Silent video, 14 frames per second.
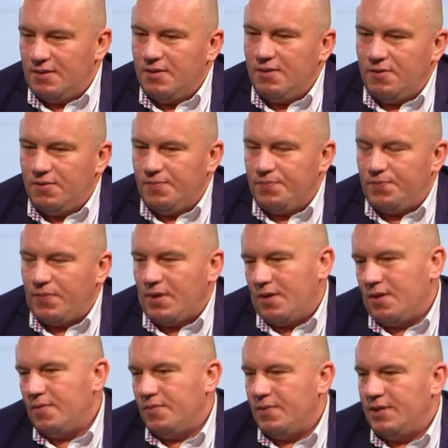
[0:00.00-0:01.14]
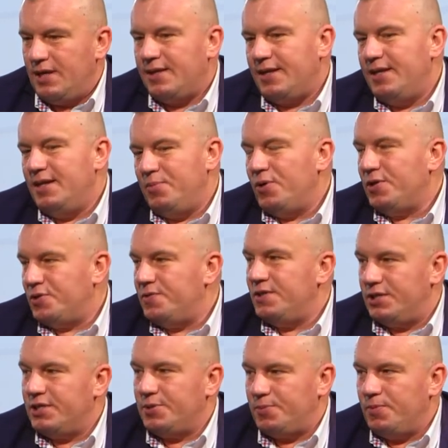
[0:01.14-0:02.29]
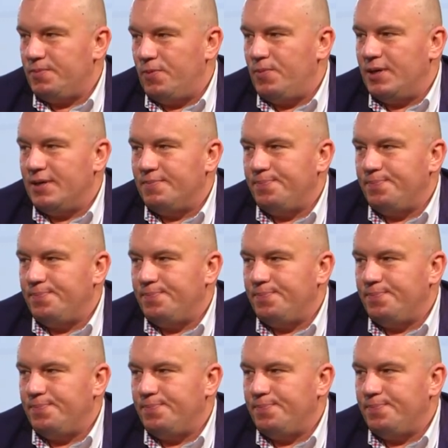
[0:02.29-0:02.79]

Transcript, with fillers: No, ja na ile mogę oczywiście też pomagam.